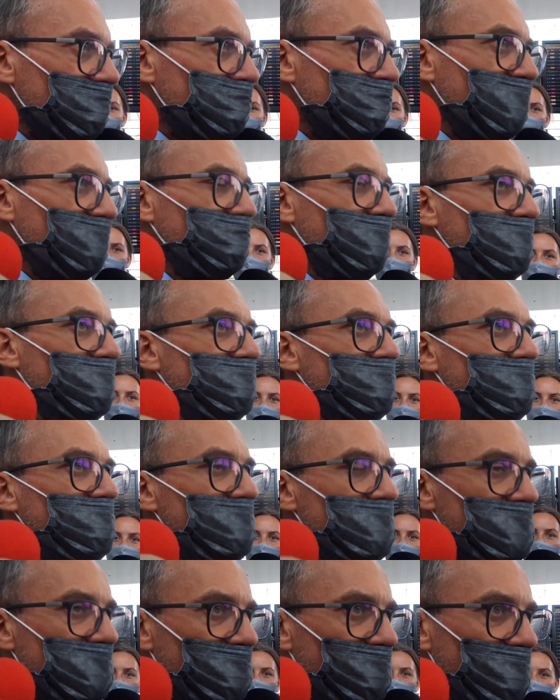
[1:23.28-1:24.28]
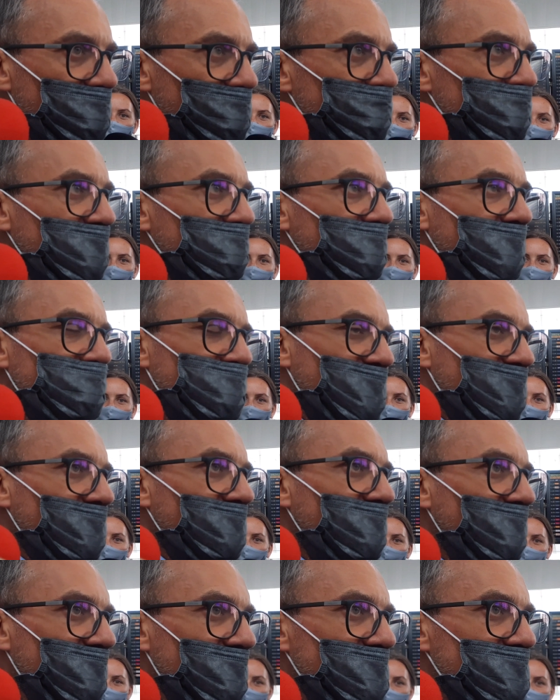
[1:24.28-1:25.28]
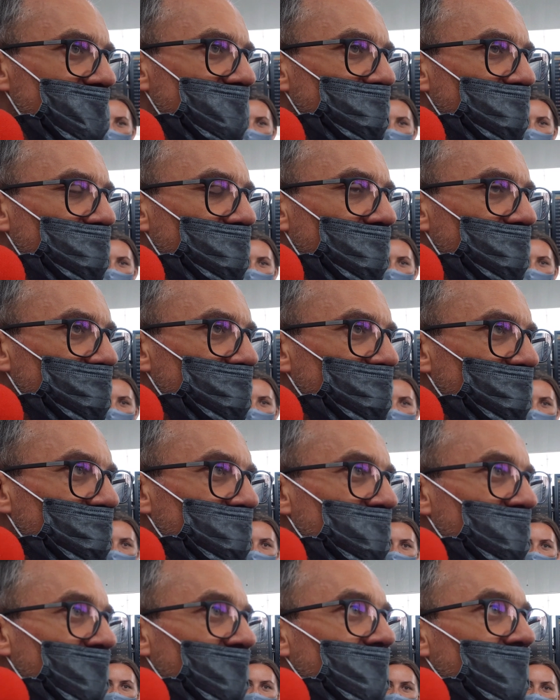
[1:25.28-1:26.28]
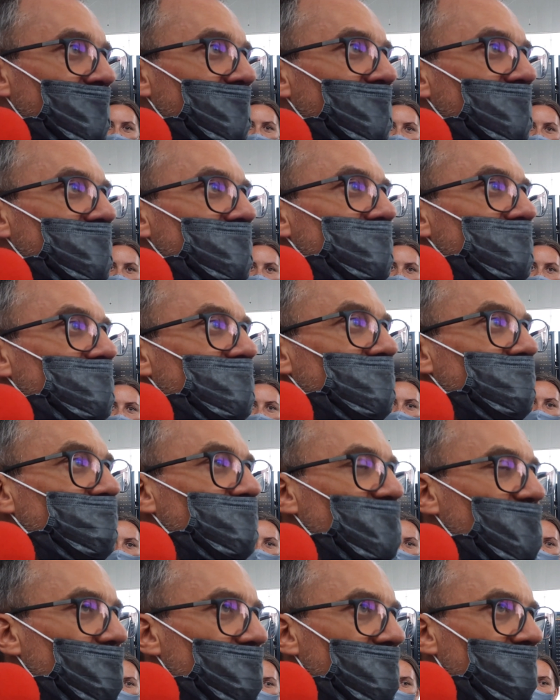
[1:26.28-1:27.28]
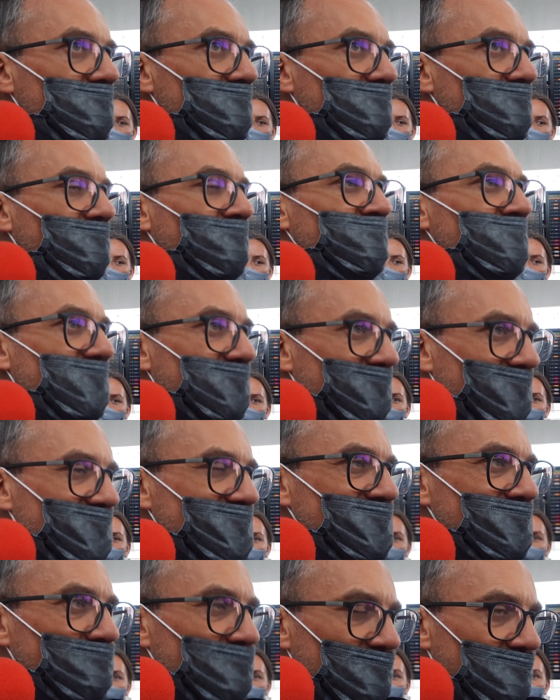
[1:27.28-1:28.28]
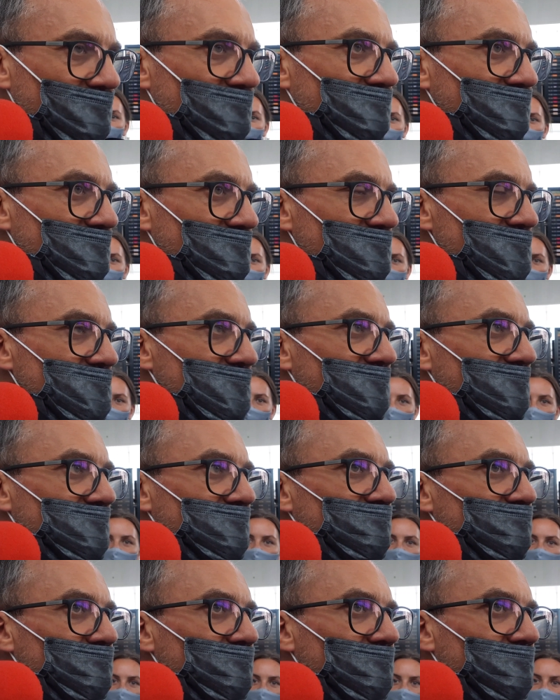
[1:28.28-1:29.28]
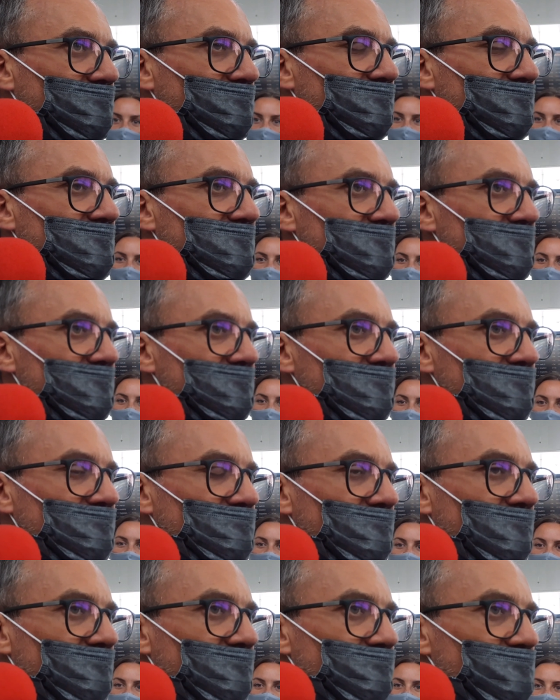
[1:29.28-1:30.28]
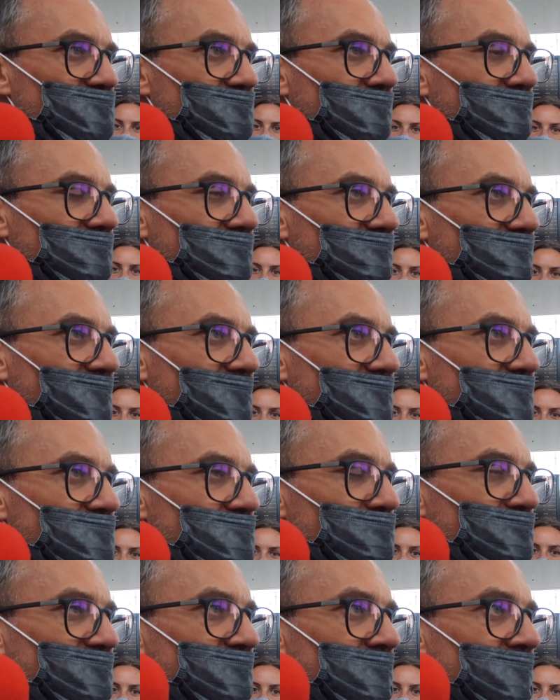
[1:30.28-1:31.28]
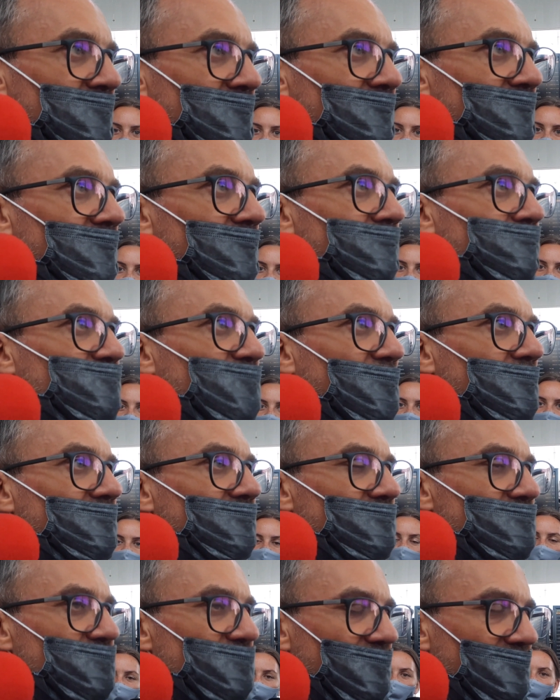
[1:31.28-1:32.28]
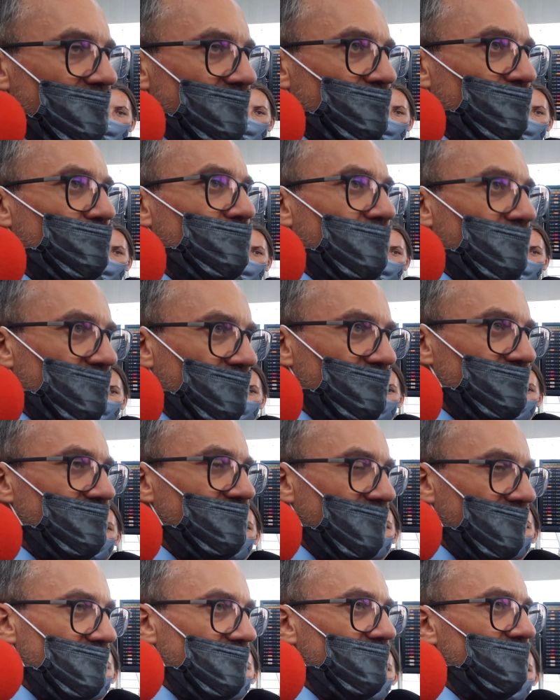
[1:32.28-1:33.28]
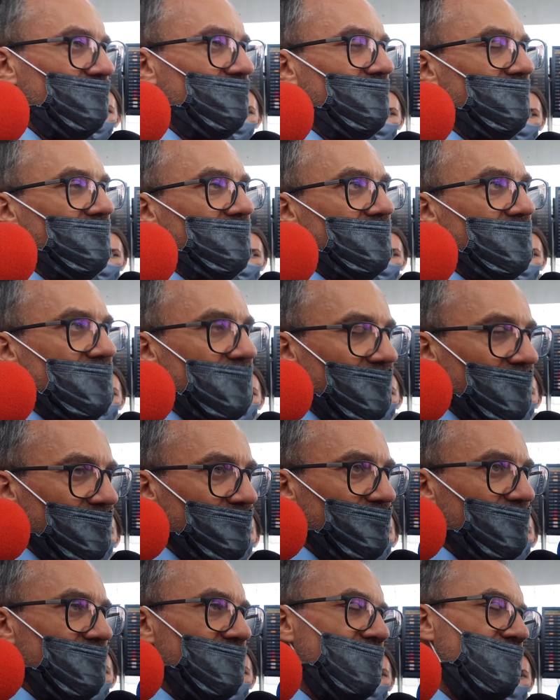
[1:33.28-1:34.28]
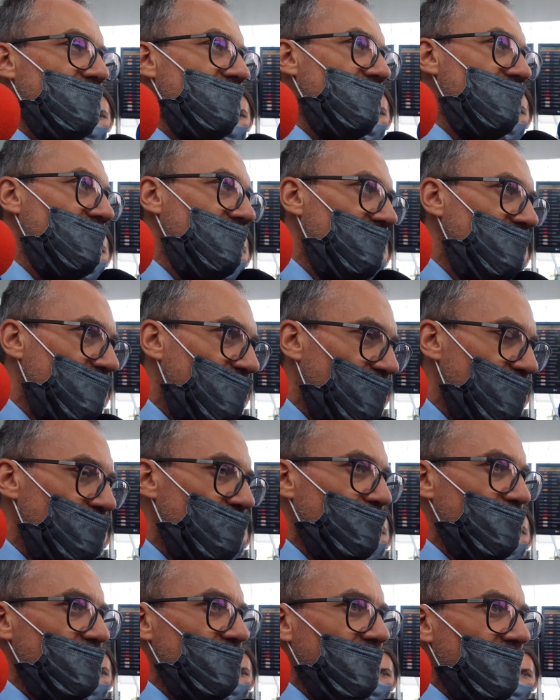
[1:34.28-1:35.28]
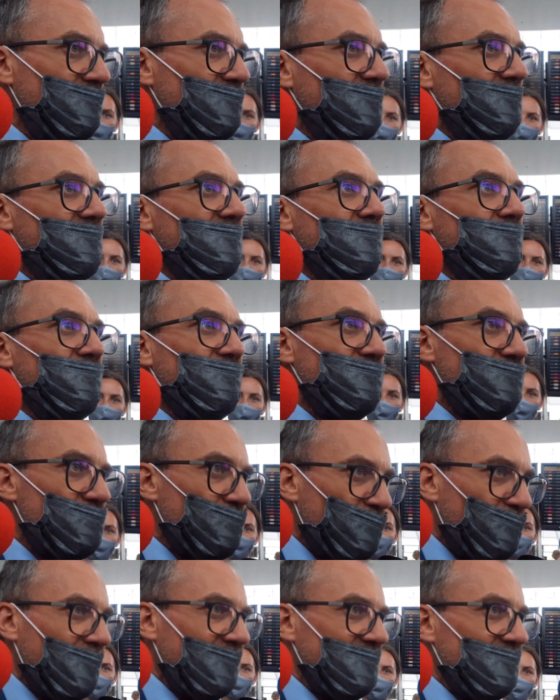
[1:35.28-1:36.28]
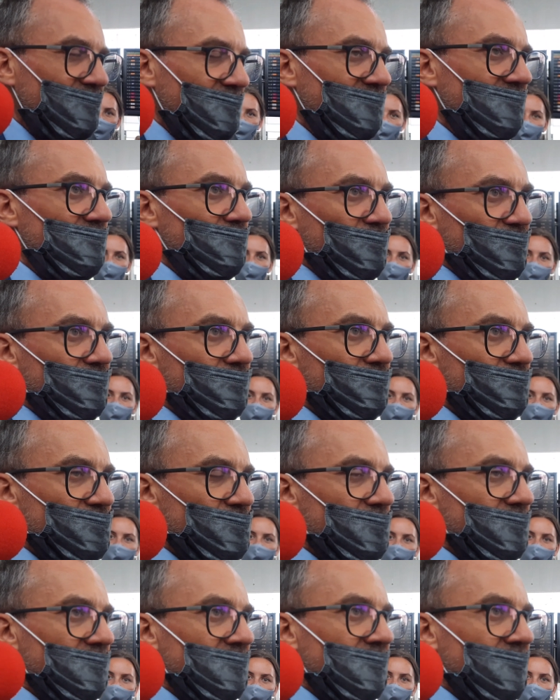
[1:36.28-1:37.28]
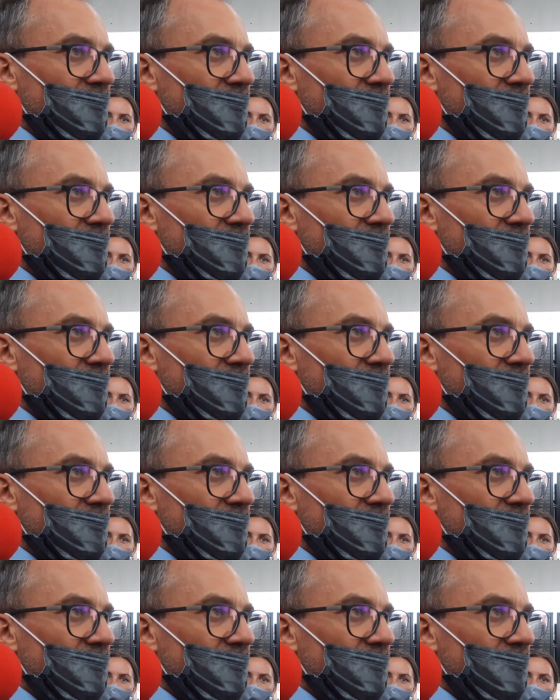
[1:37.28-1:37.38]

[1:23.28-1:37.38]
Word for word: Pełne lotnisko, pełne parkingi samochodów, no i oferta samego lotniska, którą, którą przygotowaliśmy. To jest szereg udogodnień, których celem jest bądź uprzyjemnienie, bądź ułatwienie podróży